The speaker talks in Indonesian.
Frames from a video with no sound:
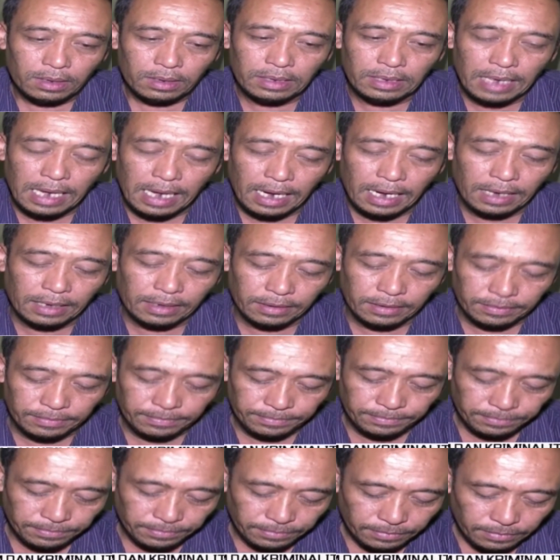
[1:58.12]
siang
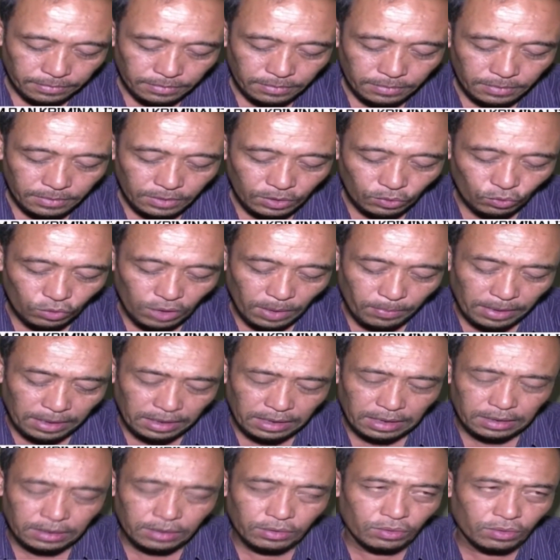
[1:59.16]
udah
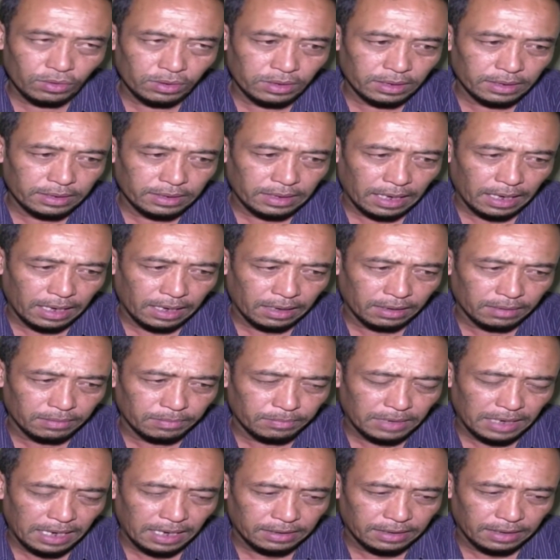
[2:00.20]
beres itu saya
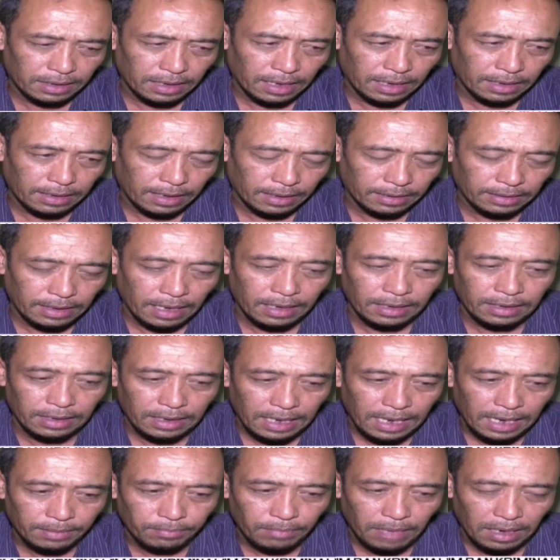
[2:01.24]
melaksanakan
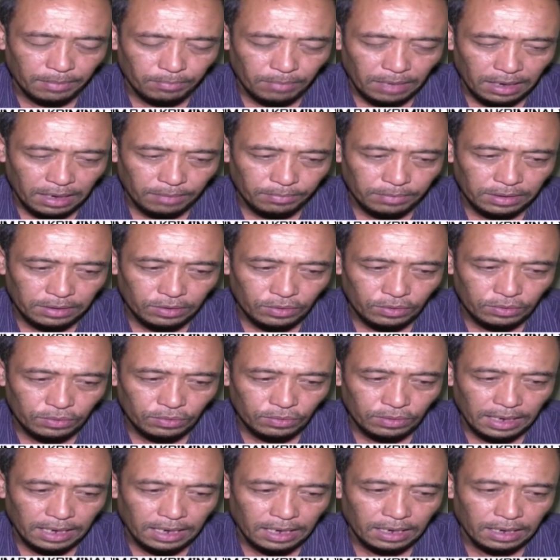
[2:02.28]
tahlilan mal malam itu
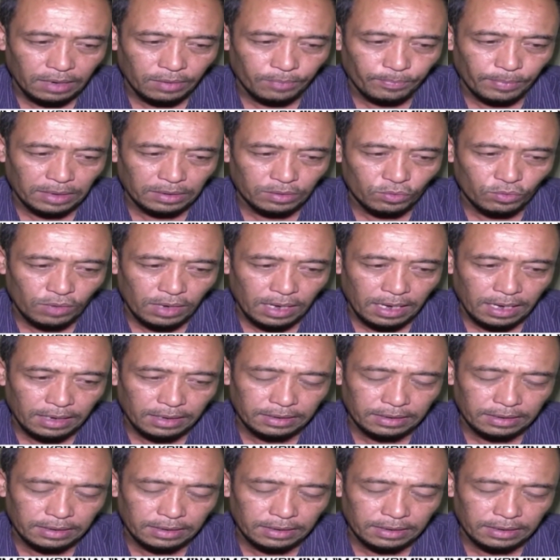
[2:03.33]
juga pas dua